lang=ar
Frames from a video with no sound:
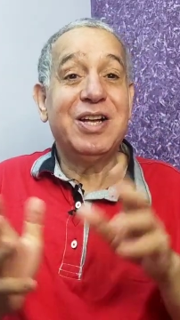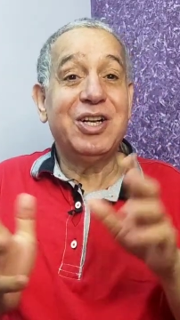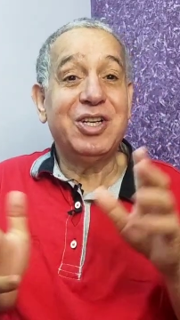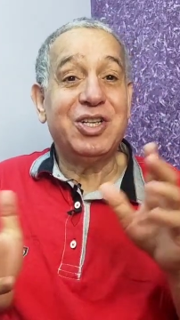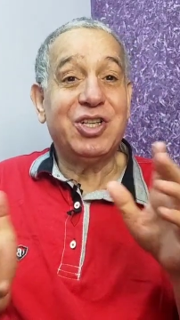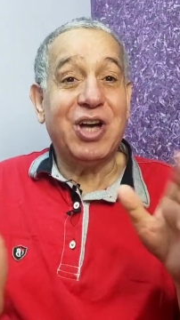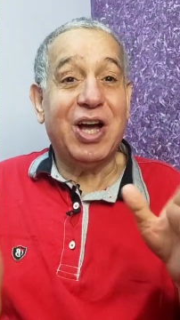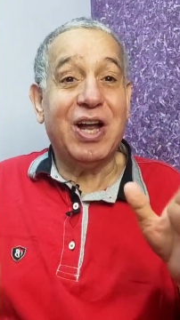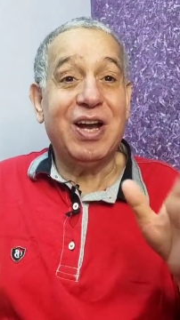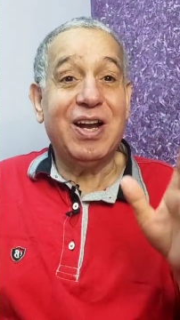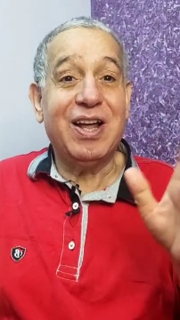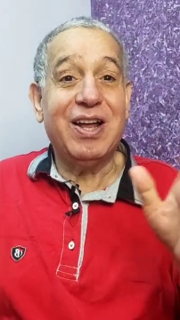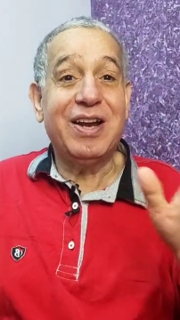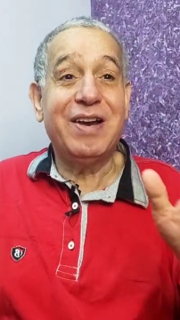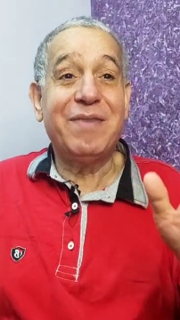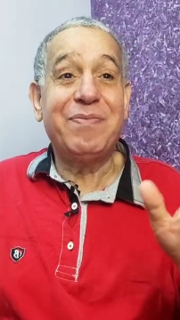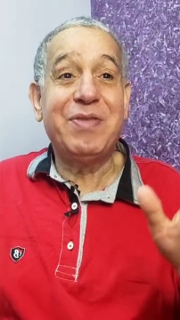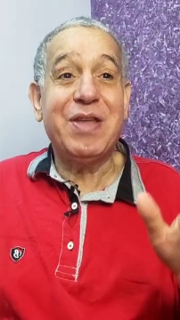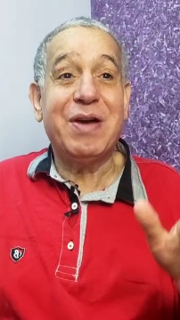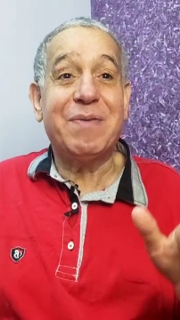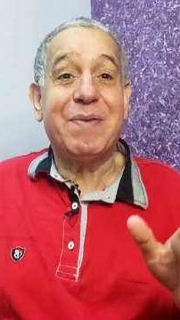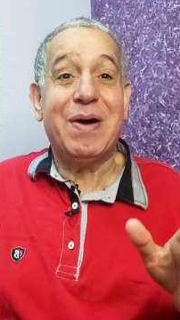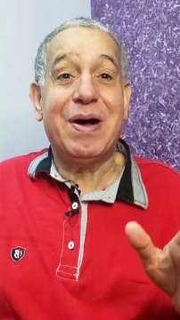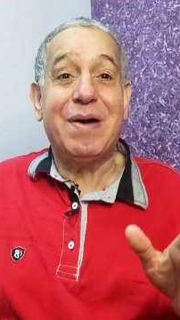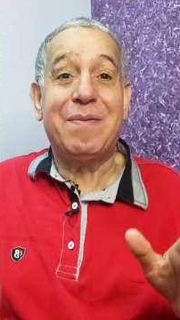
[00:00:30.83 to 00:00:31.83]
ان شاء الله
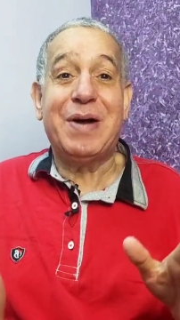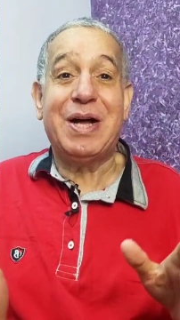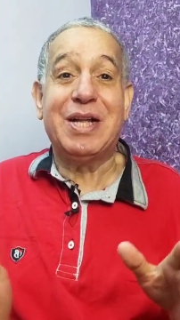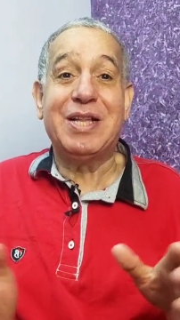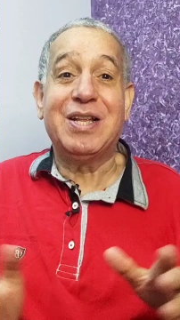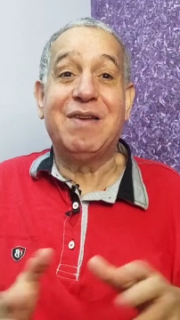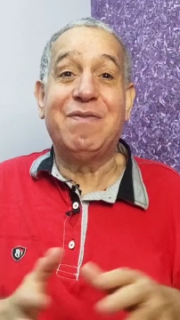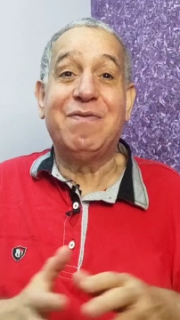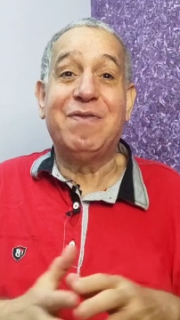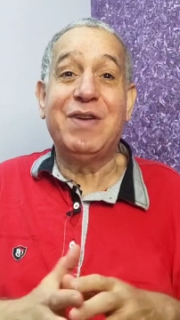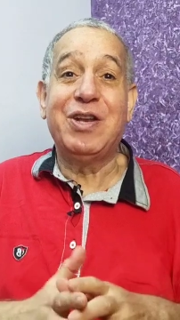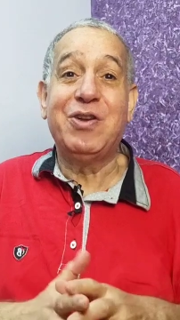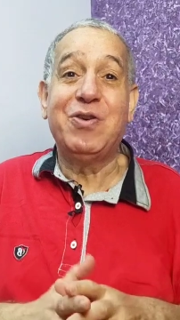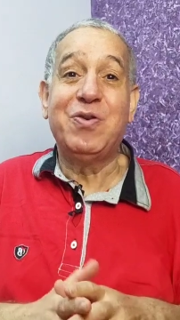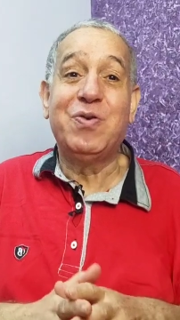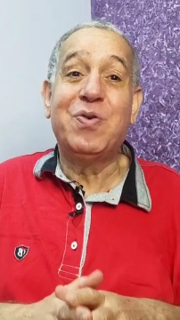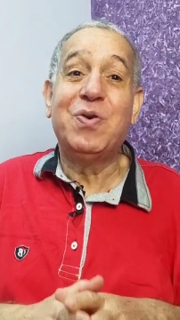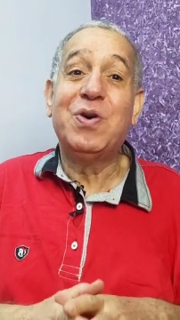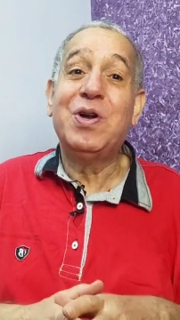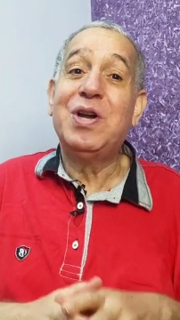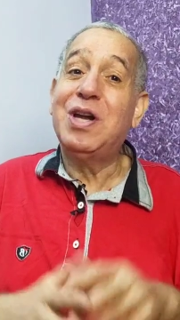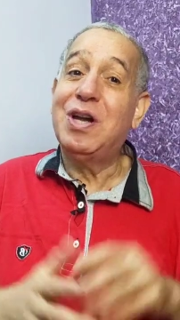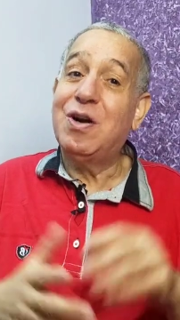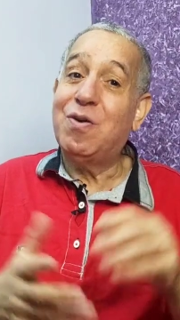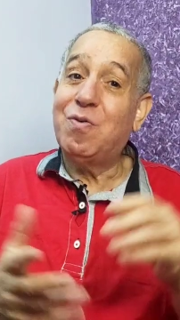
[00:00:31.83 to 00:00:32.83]
نبدا مع بعض
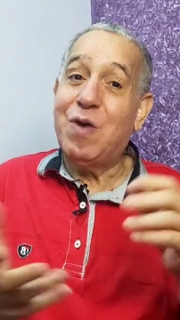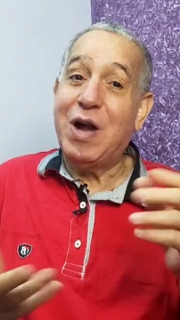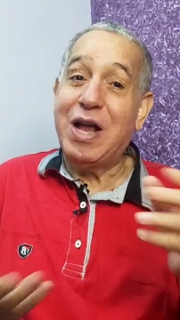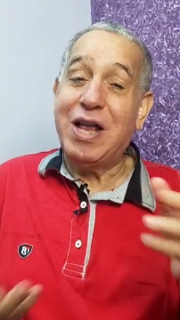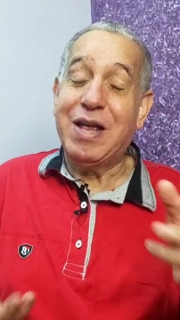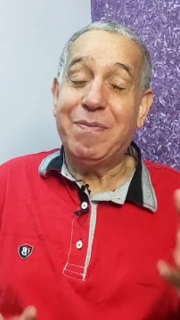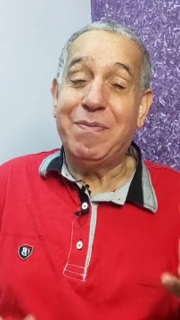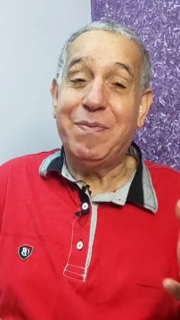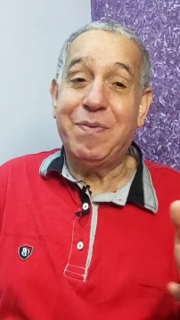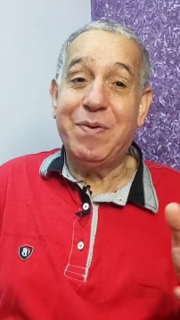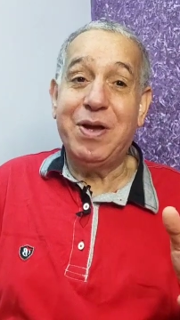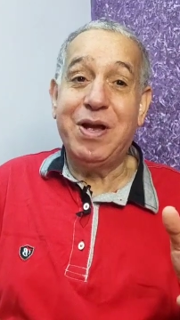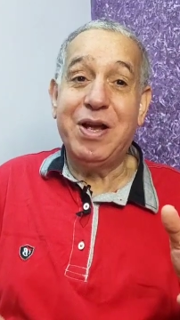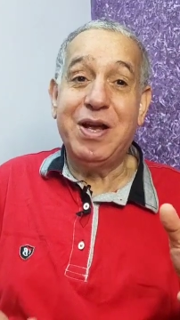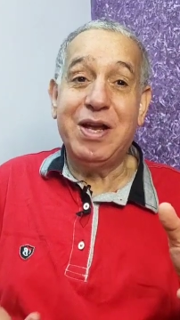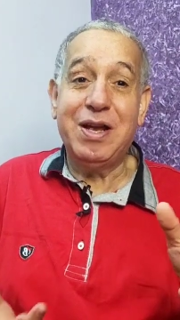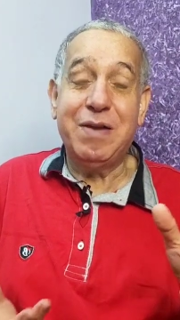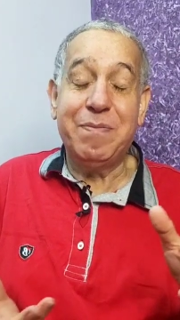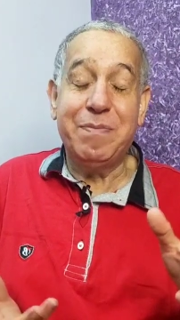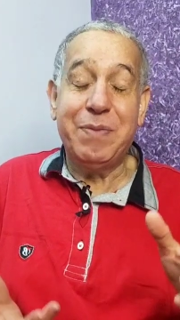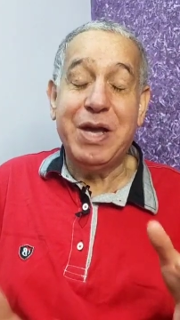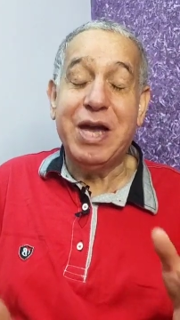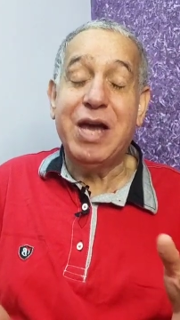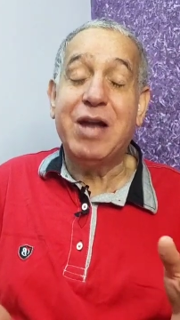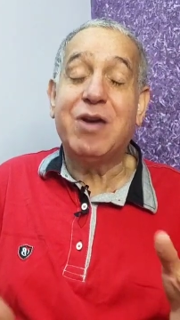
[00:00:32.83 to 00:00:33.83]
الفيديو
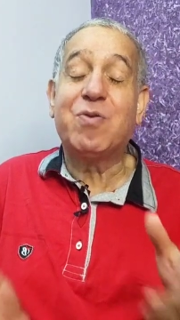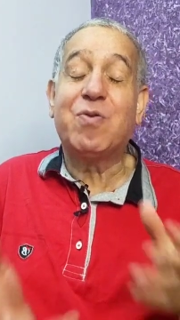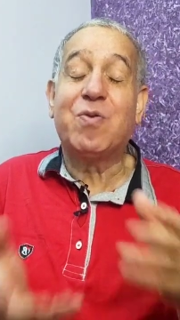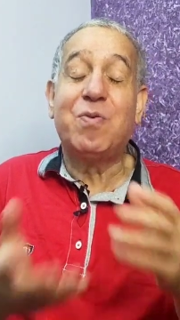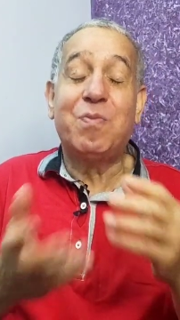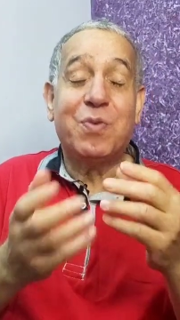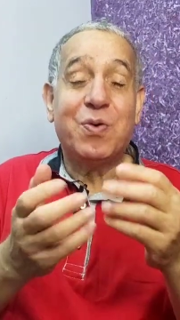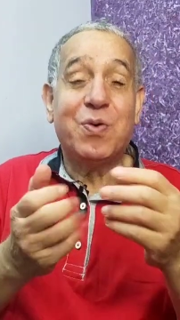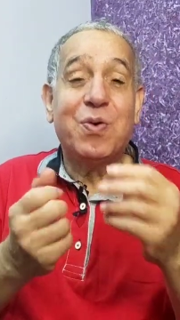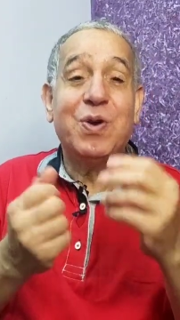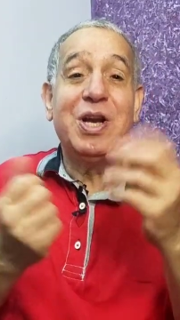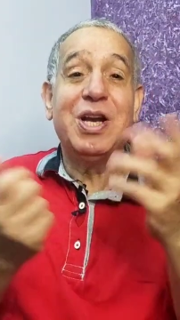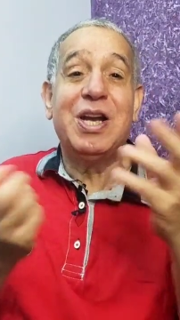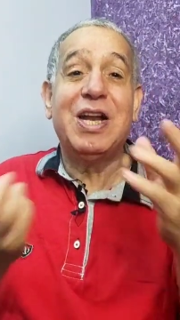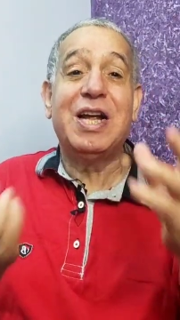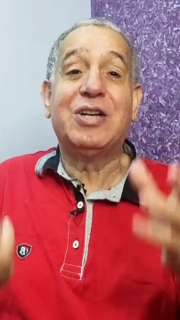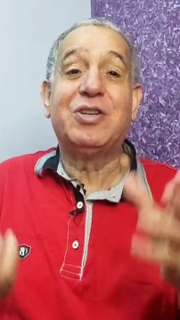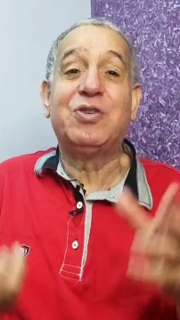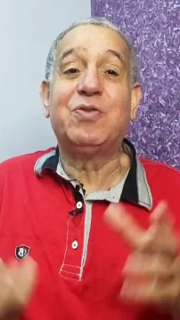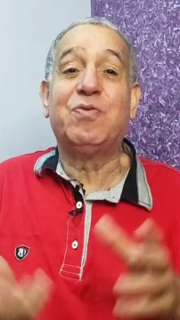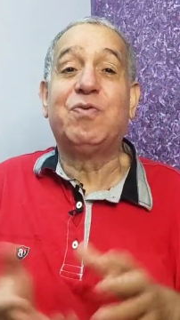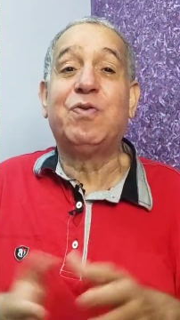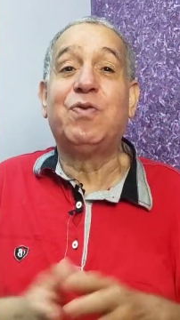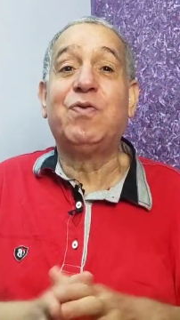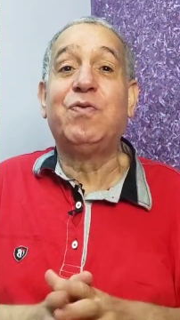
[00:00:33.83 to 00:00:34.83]
ويبهركم كل اللي
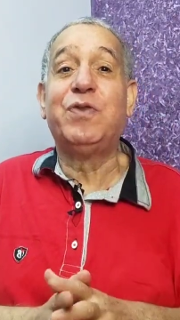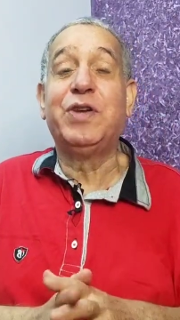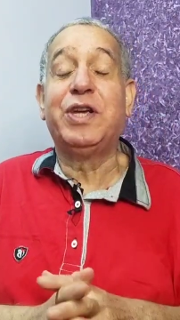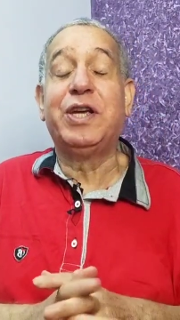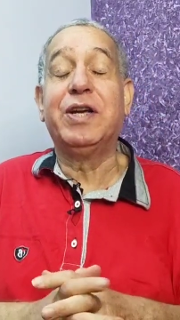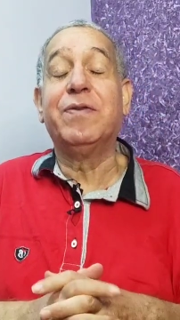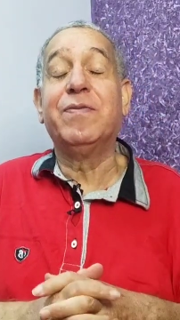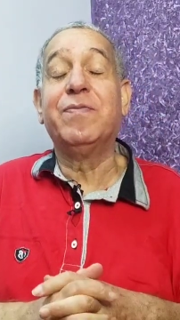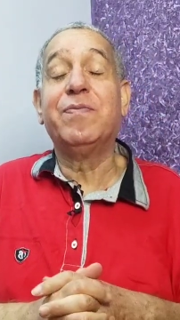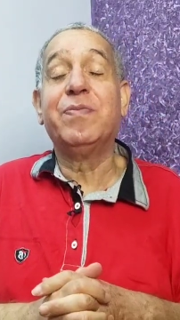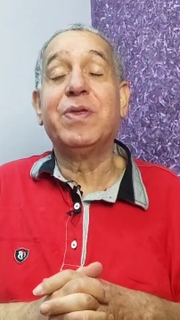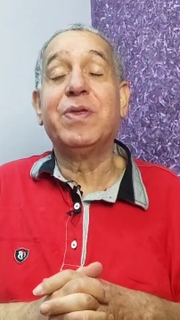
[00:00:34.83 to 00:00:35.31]
هتشوفوه فيه